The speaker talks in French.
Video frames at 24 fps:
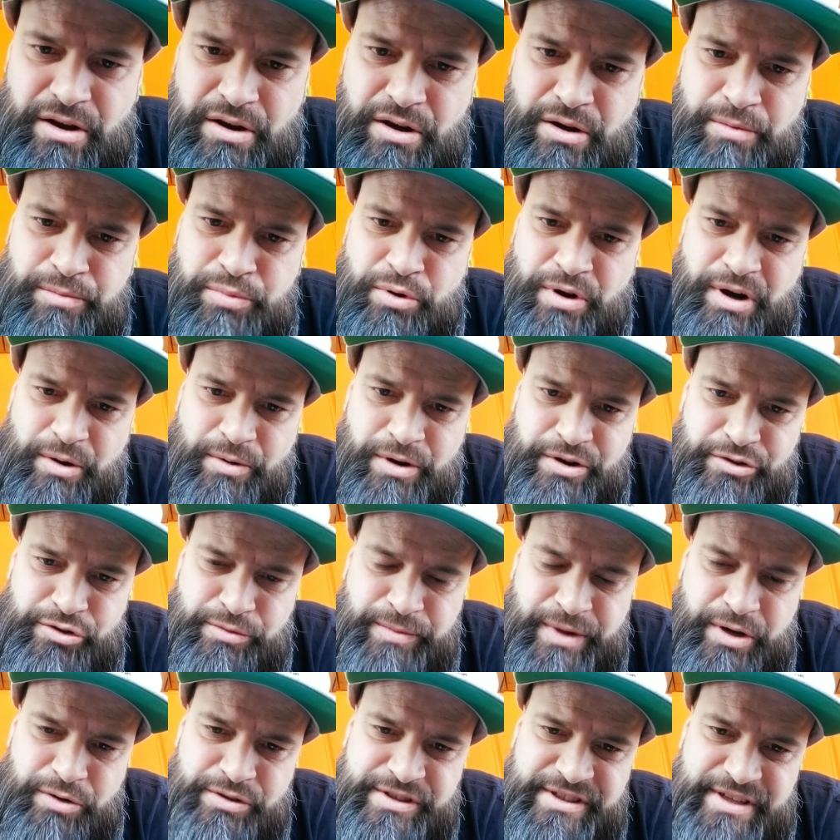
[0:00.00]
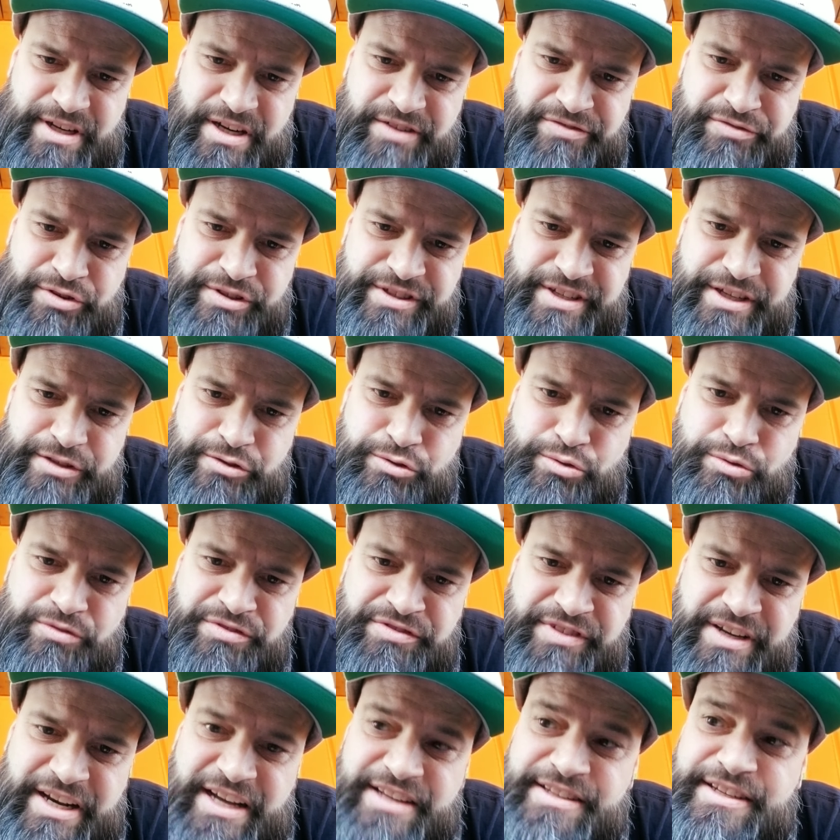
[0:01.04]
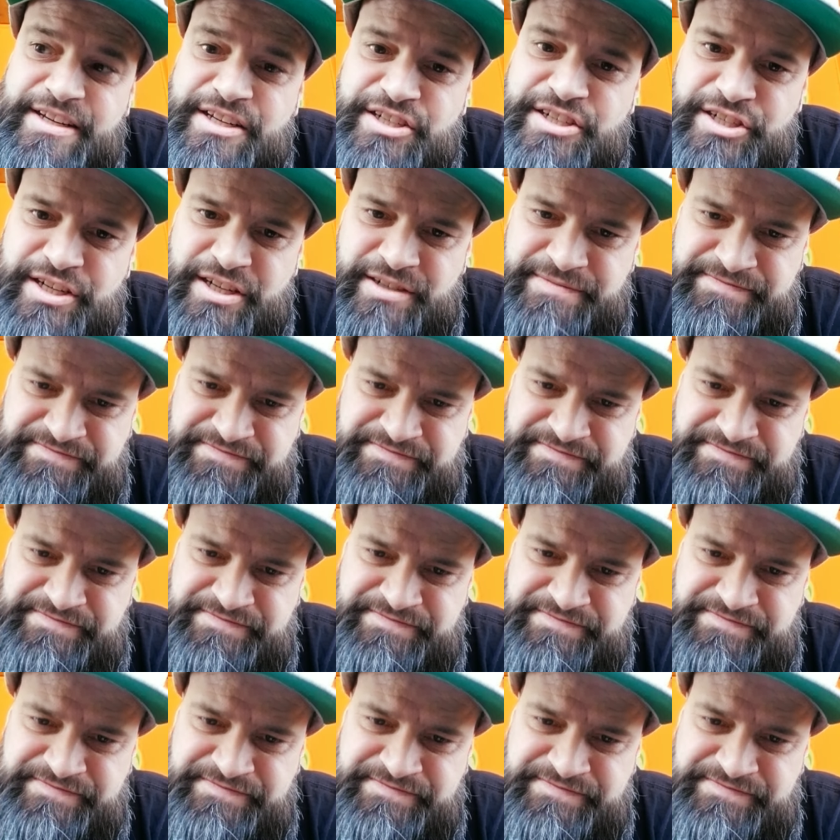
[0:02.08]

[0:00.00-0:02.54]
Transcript: pour avoir le numéro de téléphone des touffes, il a dit le chat.